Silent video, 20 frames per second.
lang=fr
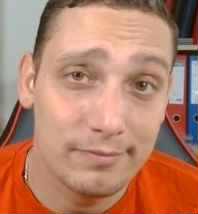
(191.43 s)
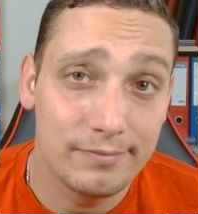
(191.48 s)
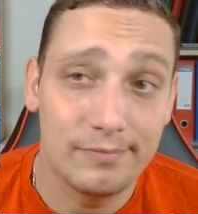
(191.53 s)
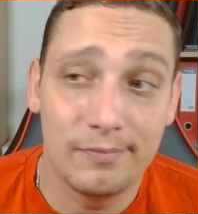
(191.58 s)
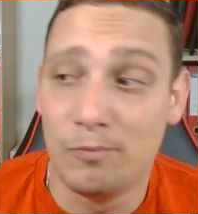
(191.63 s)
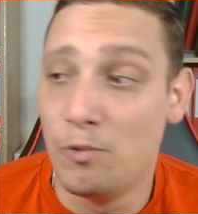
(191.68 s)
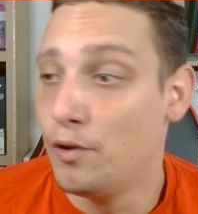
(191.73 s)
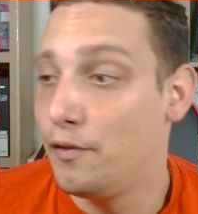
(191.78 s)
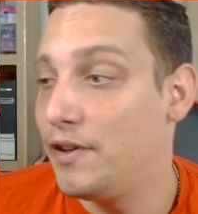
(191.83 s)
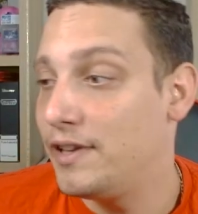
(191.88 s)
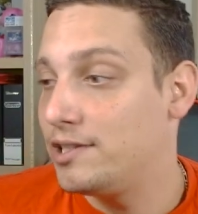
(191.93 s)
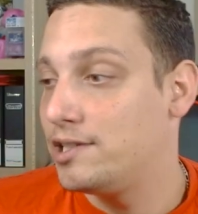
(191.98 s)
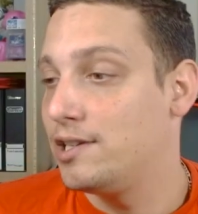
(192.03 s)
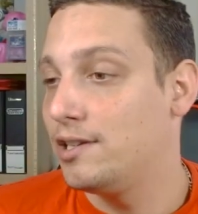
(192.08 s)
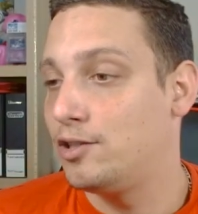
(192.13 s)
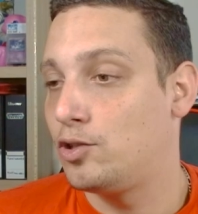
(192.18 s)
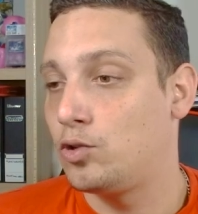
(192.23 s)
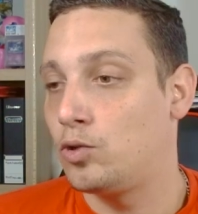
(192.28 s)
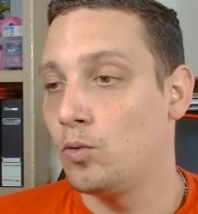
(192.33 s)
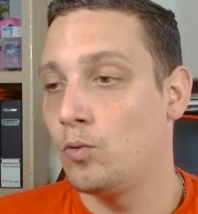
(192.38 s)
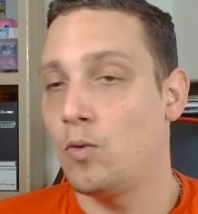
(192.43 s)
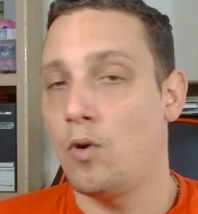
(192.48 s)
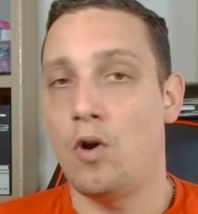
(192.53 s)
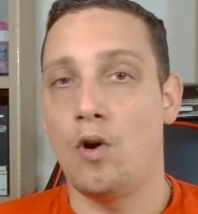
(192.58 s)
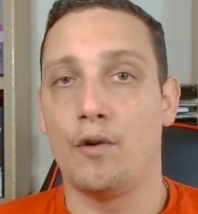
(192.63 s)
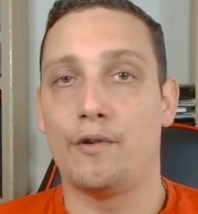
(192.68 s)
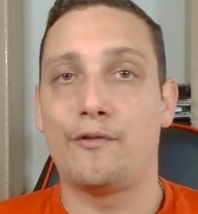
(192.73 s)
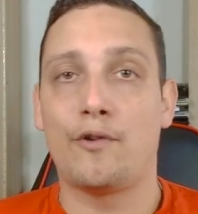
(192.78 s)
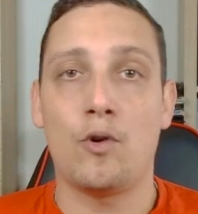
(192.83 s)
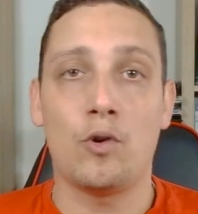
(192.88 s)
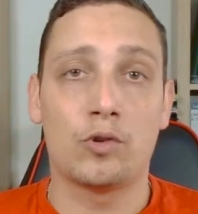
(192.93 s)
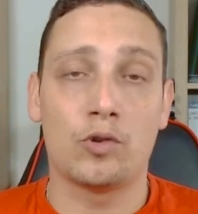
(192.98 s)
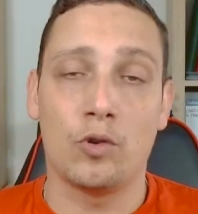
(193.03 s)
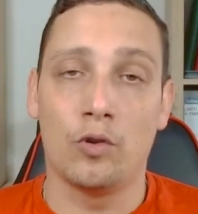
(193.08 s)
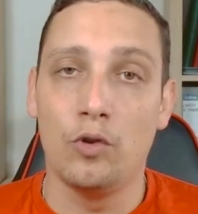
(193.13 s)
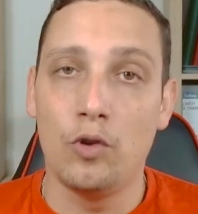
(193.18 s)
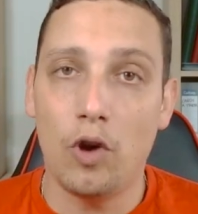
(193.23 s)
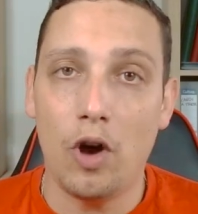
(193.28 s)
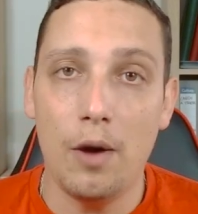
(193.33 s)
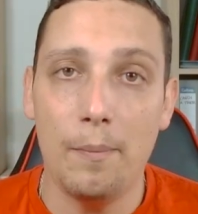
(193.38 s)
Mauvaise gestion en France, en
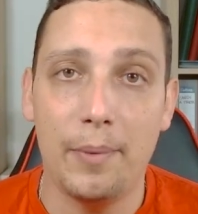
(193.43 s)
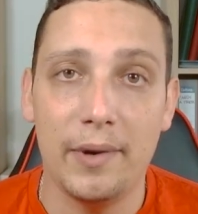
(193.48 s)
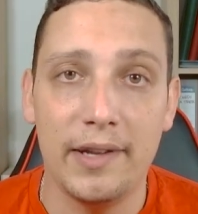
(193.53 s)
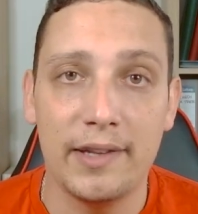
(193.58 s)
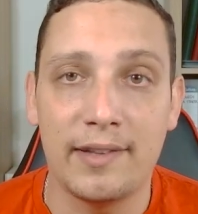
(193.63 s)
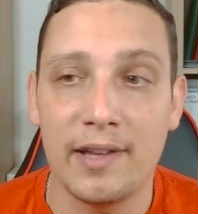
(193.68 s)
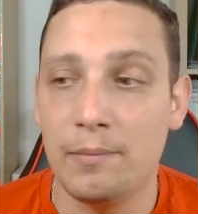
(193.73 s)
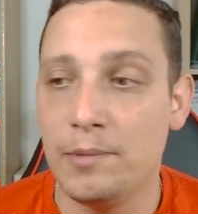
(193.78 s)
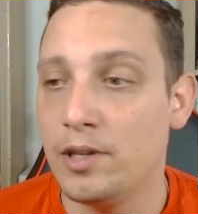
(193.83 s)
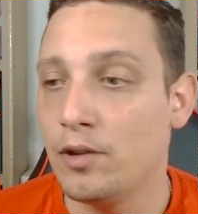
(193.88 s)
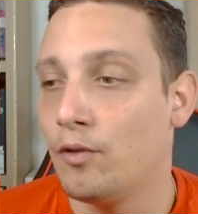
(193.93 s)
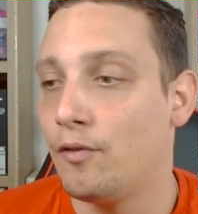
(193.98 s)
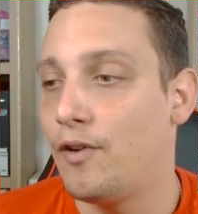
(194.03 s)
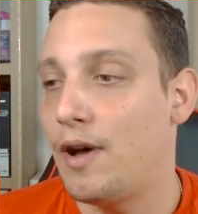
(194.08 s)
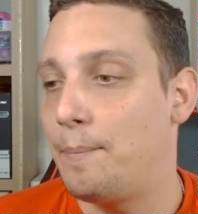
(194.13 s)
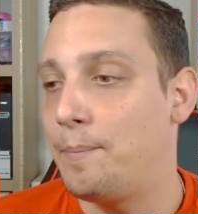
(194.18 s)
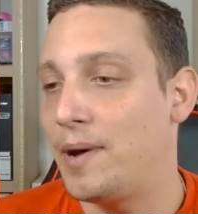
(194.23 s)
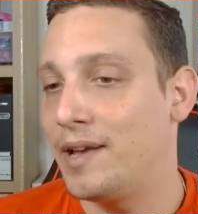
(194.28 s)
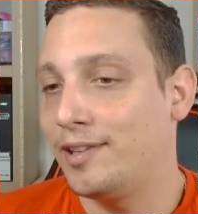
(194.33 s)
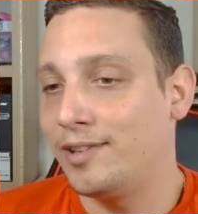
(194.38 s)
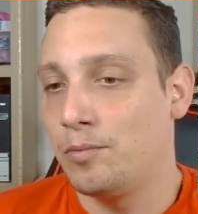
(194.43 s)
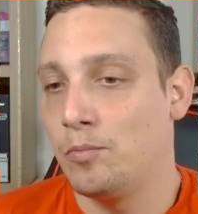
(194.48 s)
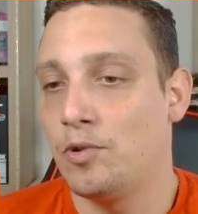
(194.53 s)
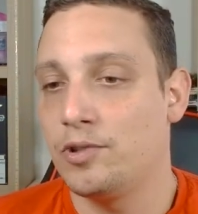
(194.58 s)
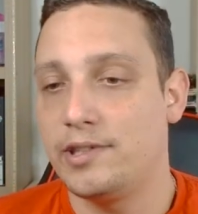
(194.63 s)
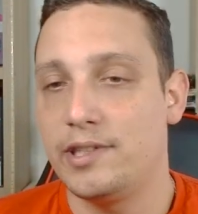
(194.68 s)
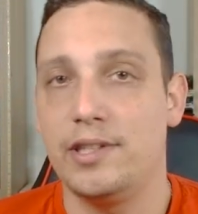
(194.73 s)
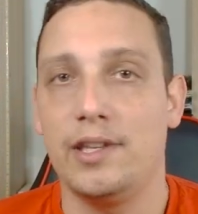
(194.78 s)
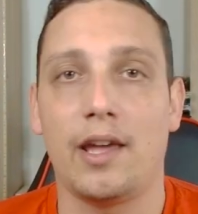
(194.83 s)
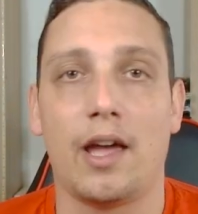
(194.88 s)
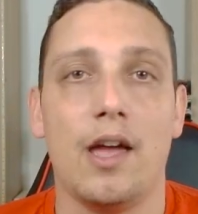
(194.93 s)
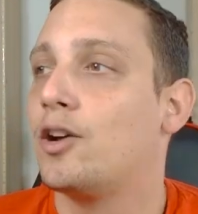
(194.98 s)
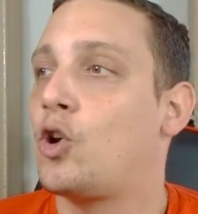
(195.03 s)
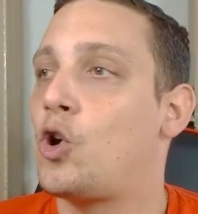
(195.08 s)
Europe, les amis, on va pas se mentir.